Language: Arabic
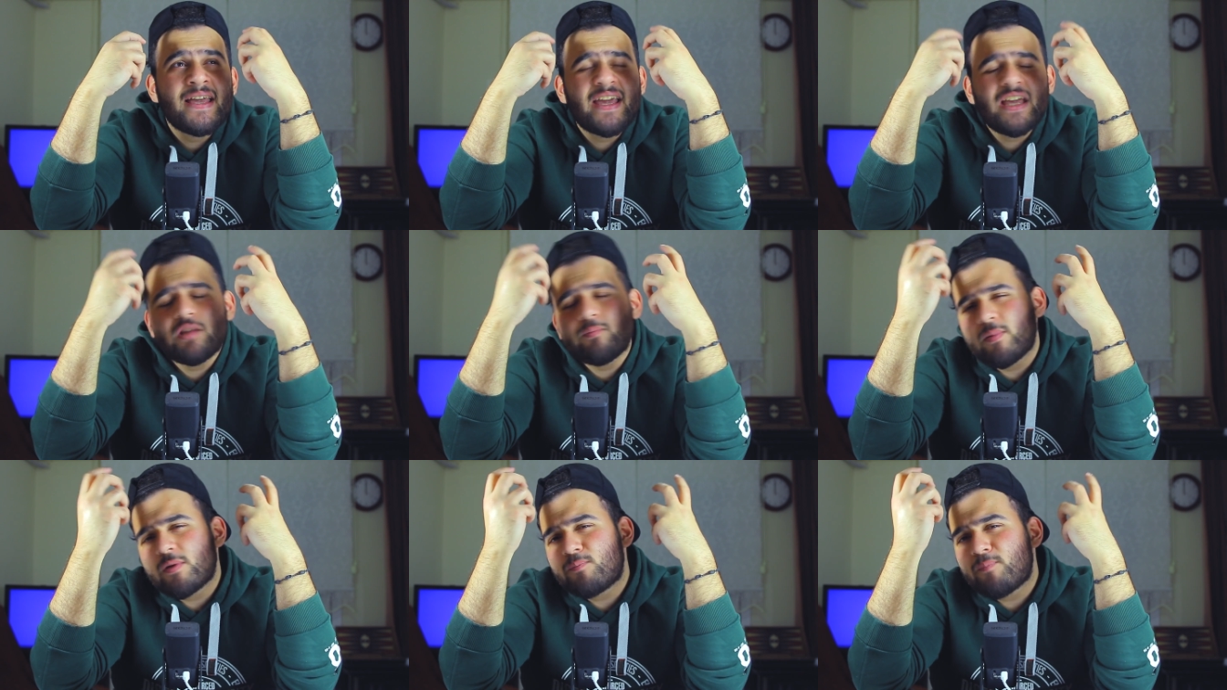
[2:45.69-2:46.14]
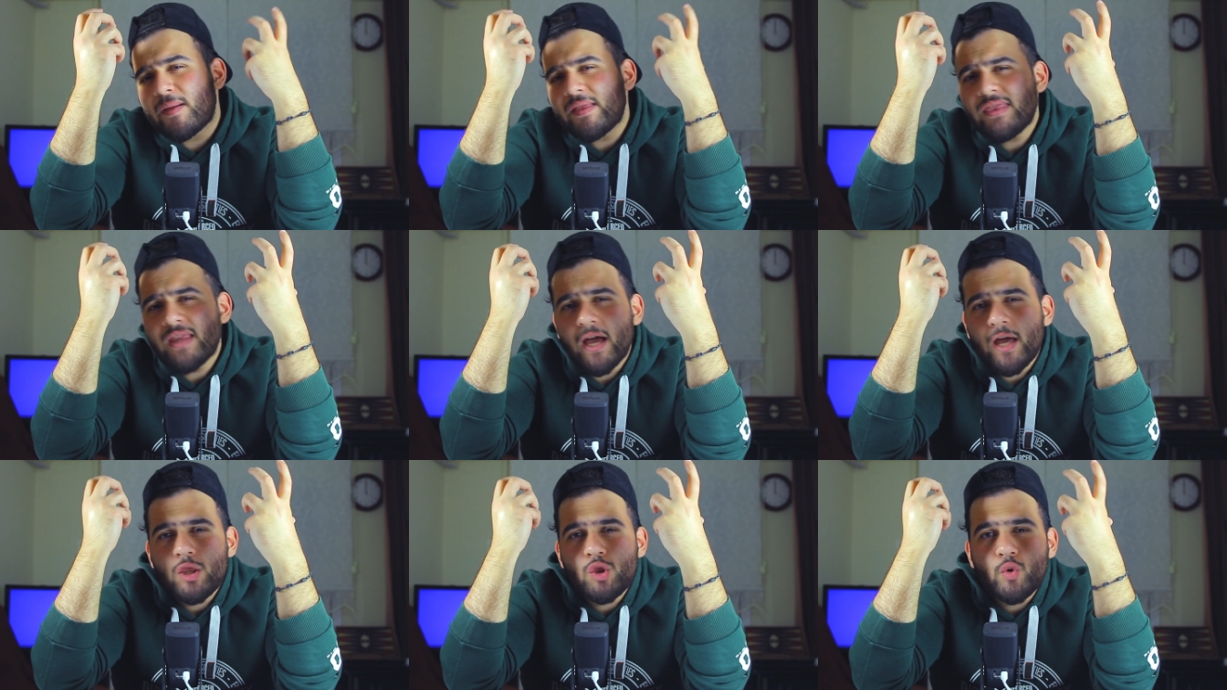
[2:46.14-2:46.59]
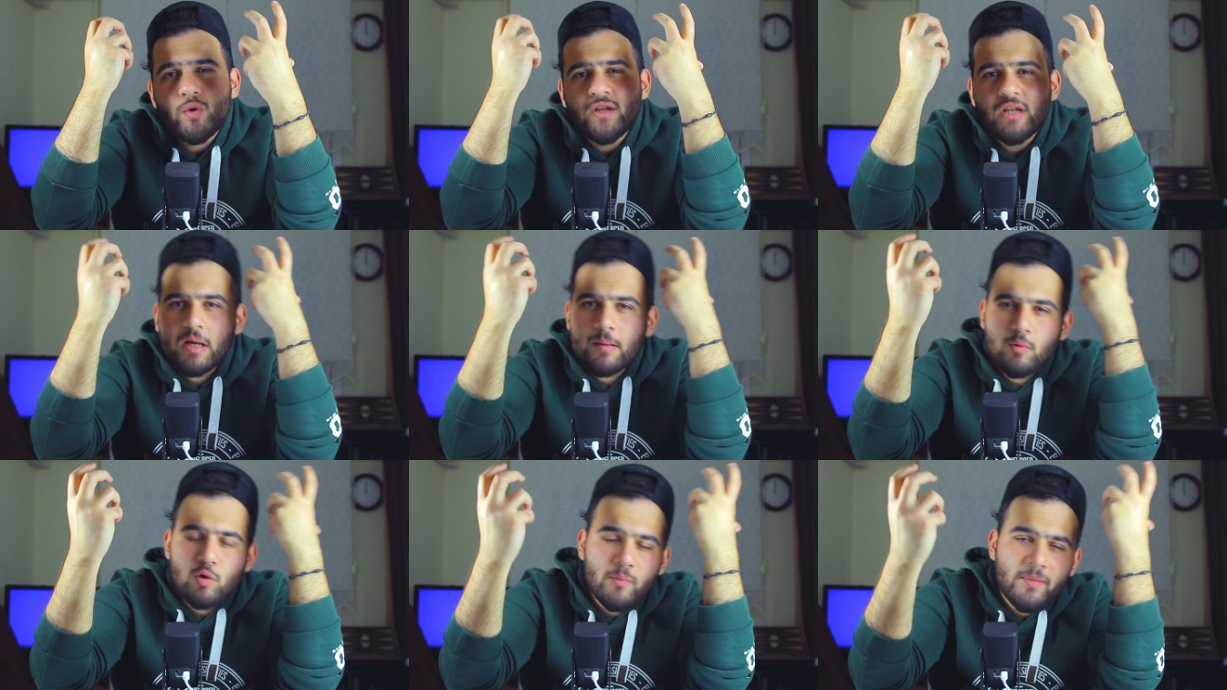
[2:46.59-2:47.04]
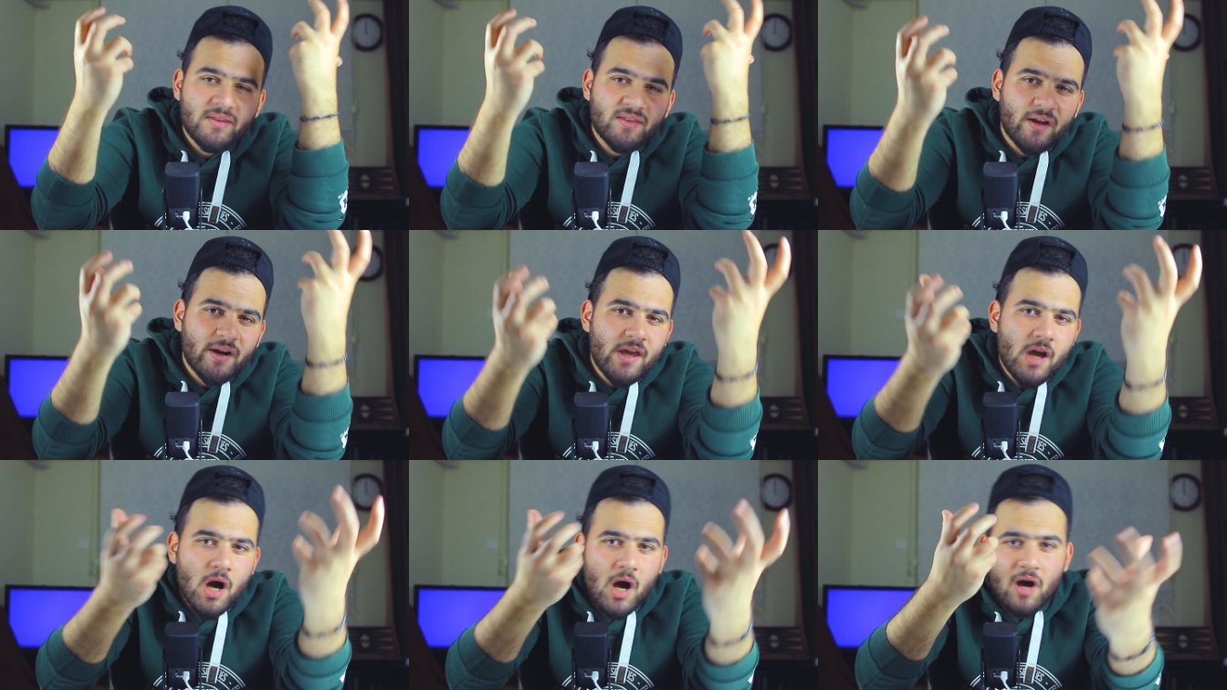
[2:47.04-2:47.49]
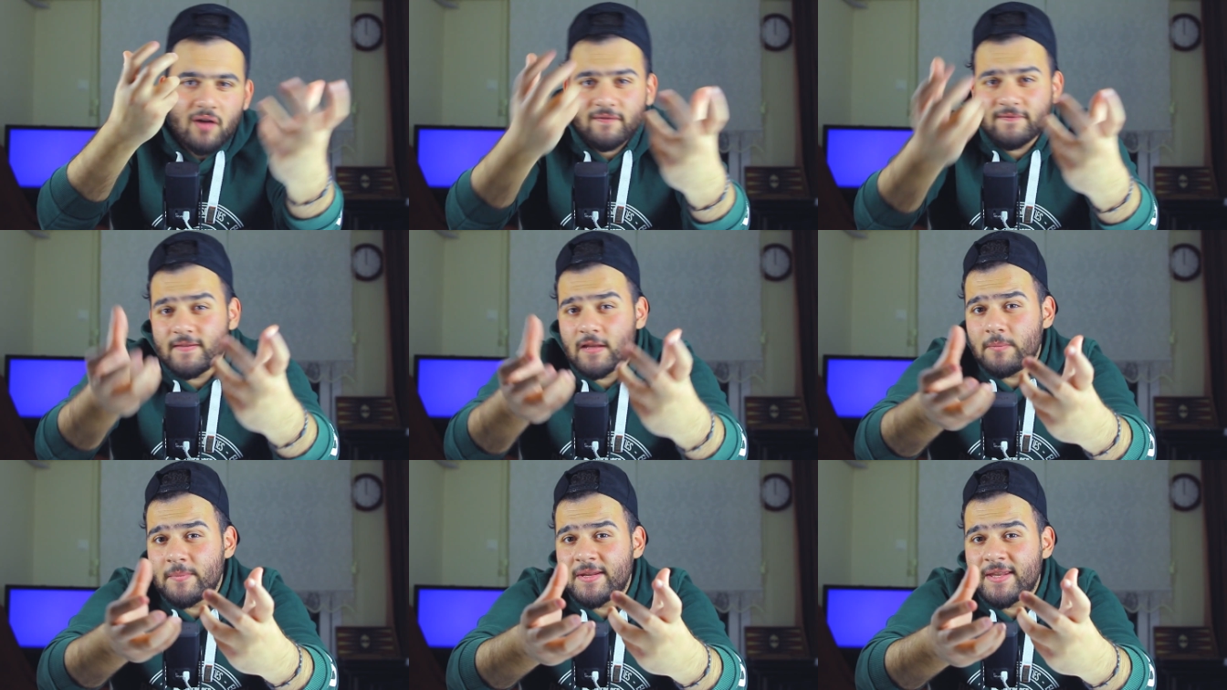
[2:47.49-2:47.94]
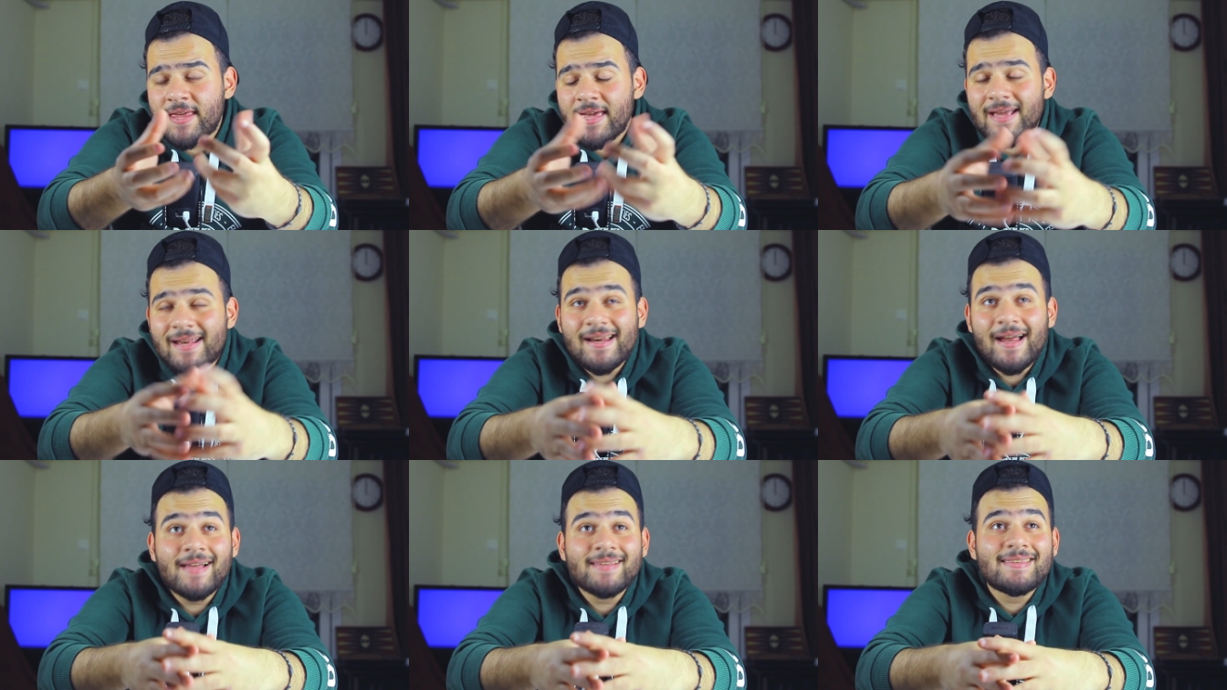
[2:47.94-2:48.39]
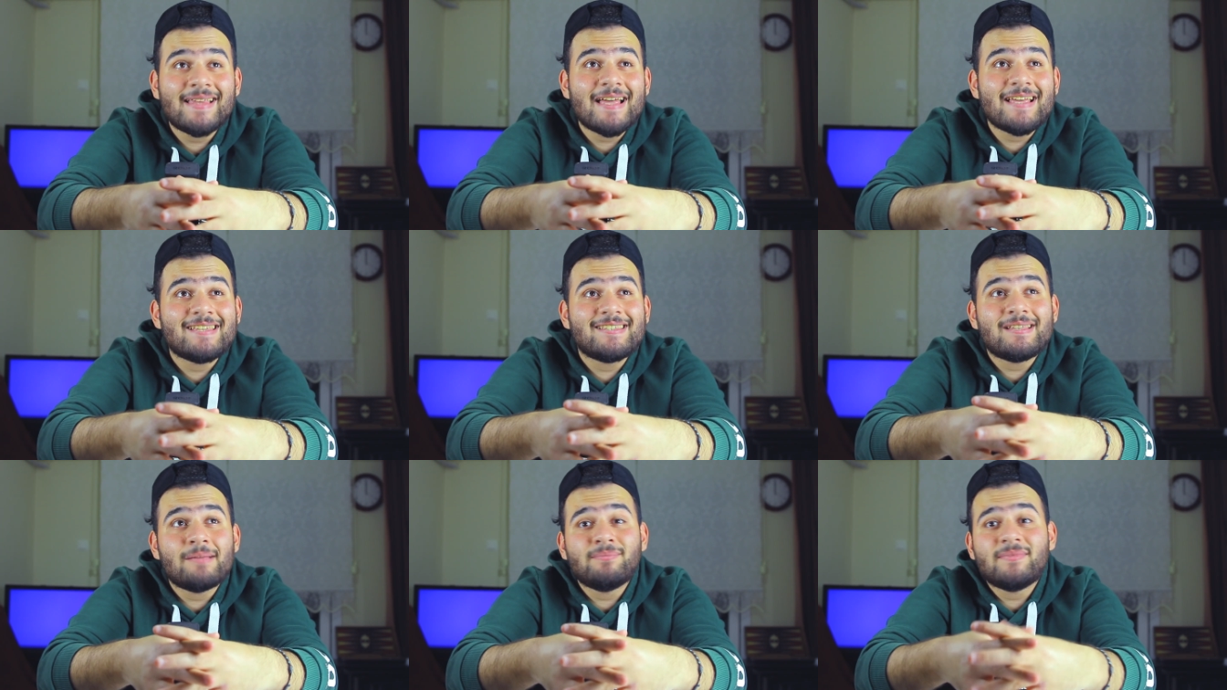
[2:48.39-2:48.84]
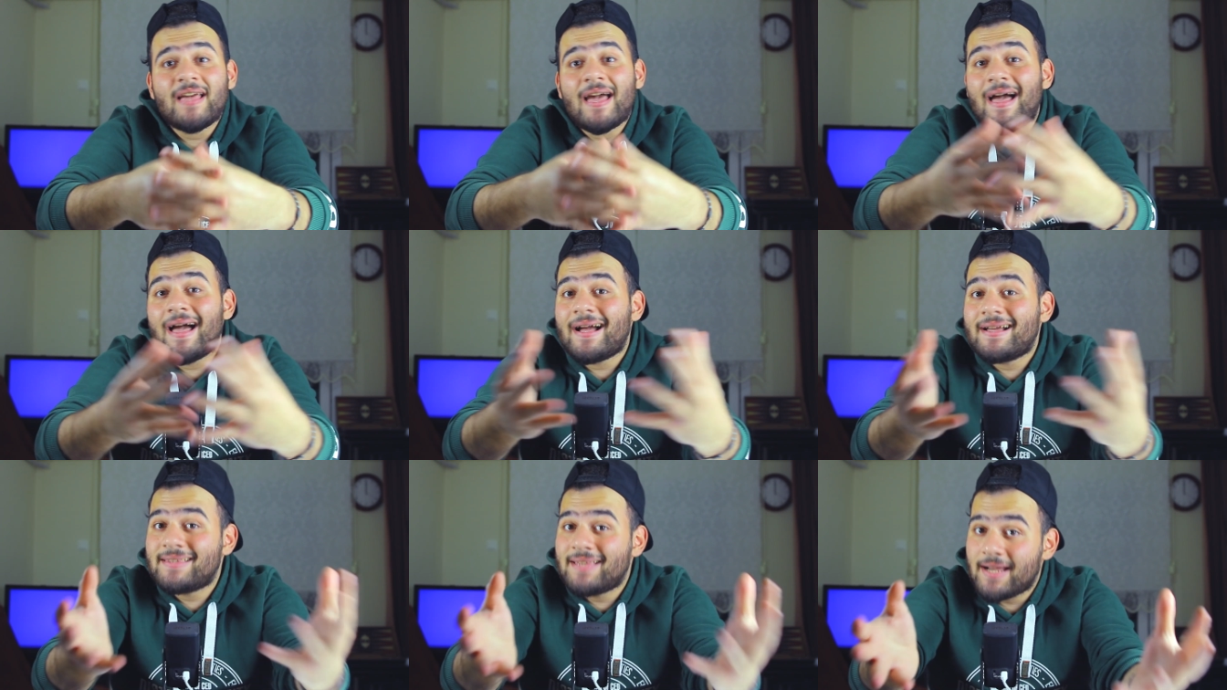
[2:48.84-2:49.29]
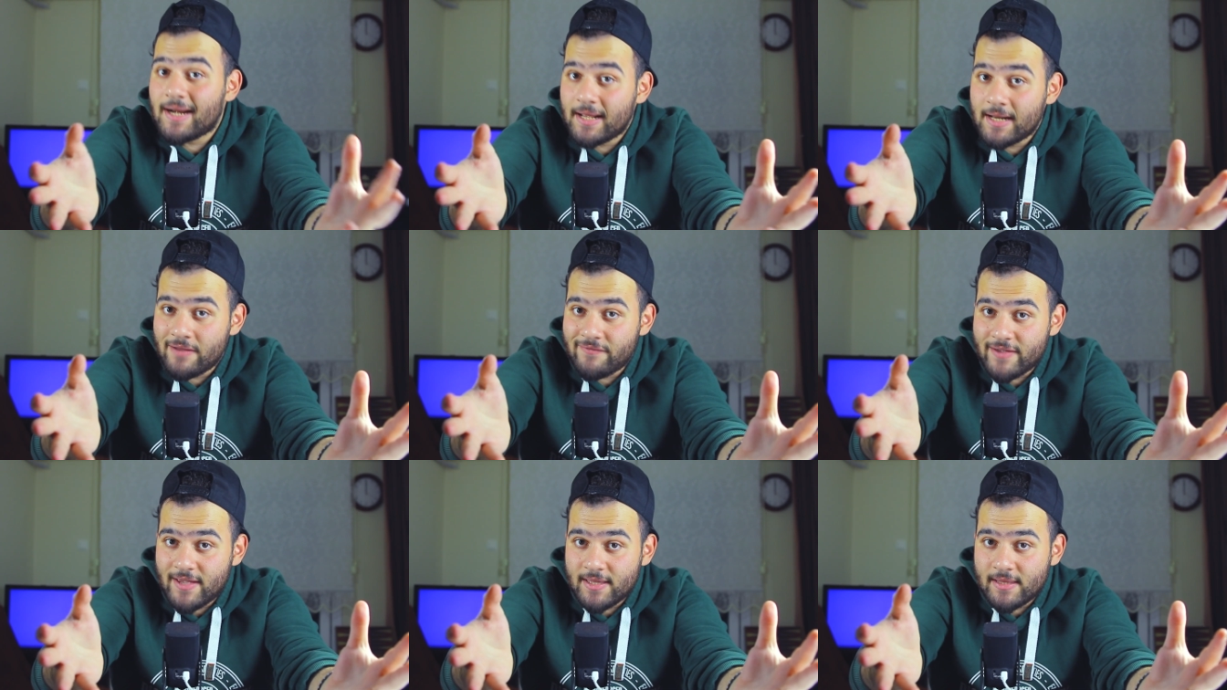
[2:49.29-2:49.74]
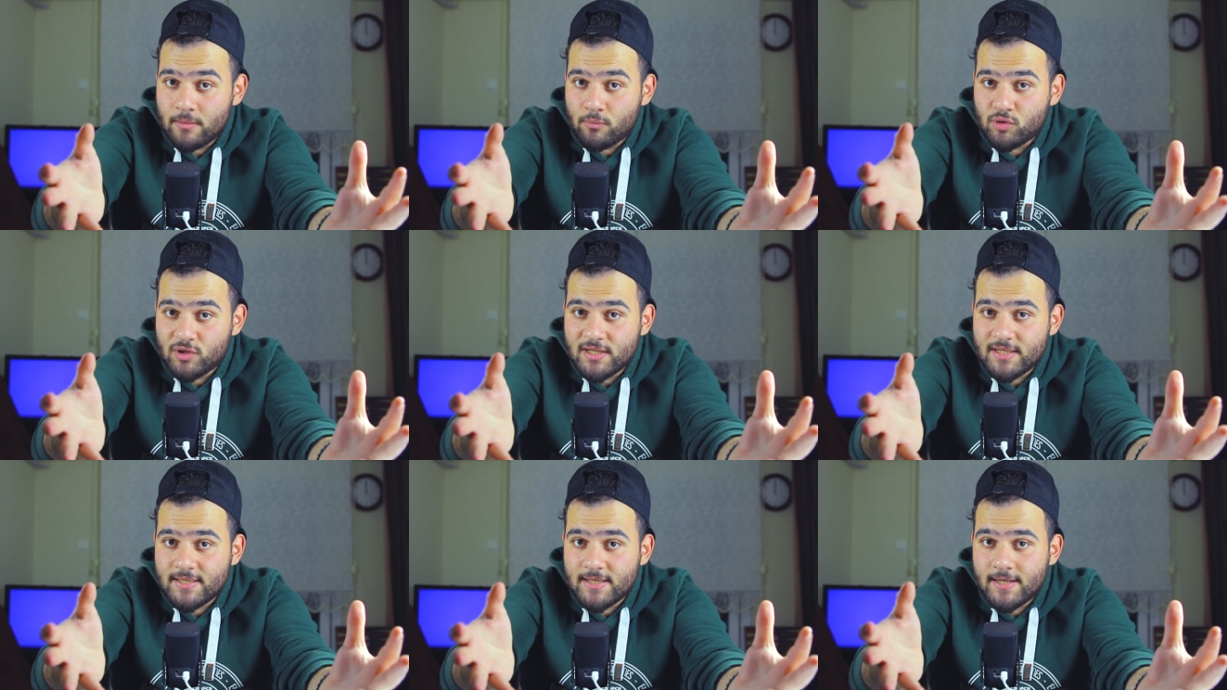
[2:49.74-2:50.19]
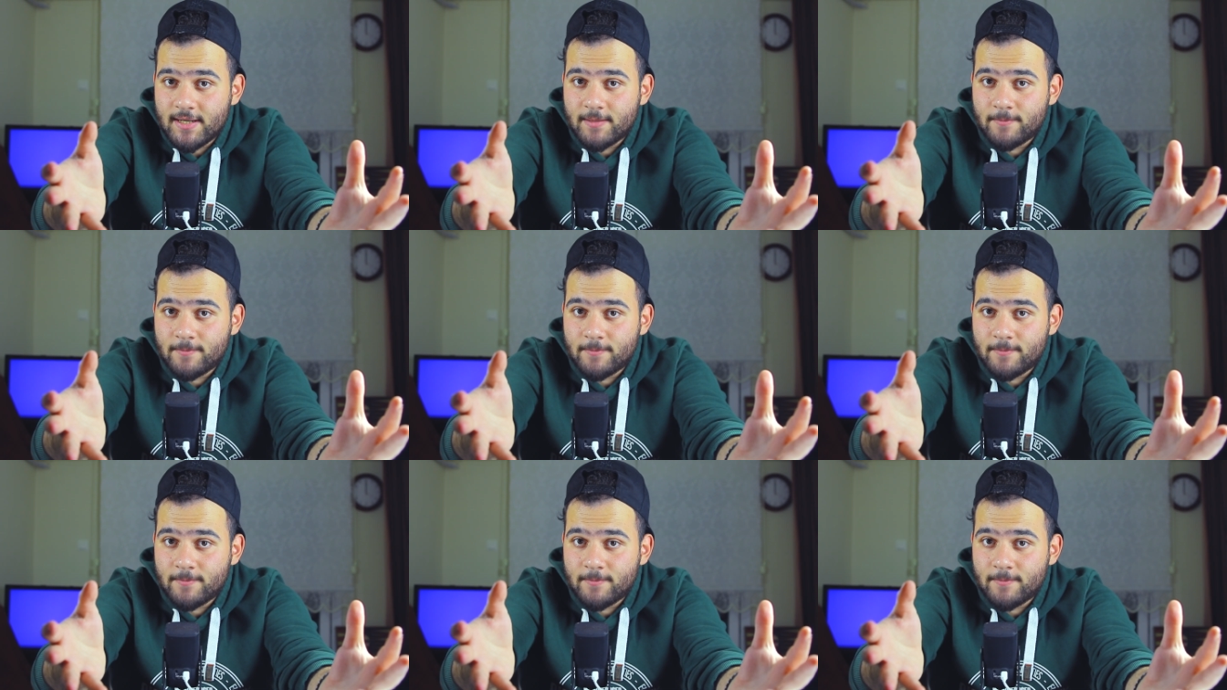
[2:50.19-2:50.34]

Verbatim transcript: كنت بتمنى انه ينعملوا بطريقه افضل من هيك لحتى استمتع اكثر انا في هذا المسلسل